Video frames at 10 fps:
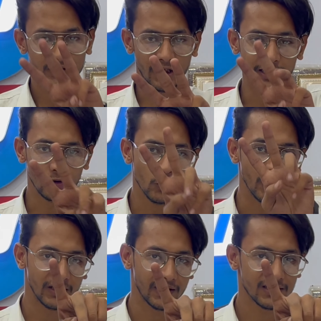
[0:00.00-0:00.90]
थ्री टू
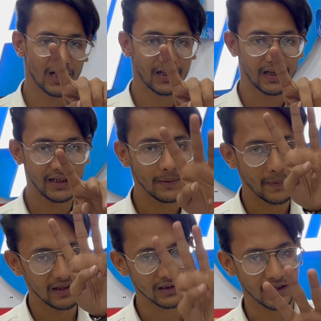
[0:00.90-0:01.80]
वन करके स्टार्ट करेंगे
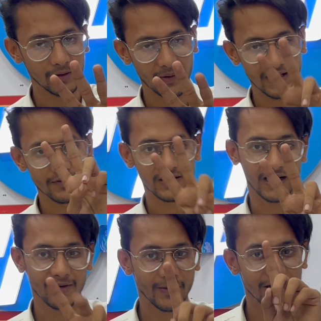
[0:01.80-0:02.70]
पहले थर्ड प्राइज़ फिर
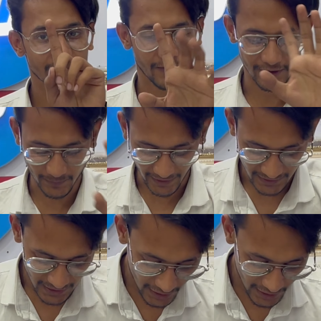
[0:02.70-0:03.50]
सेकेंड प्राइज़ फिर फर्स्ट प्राइज़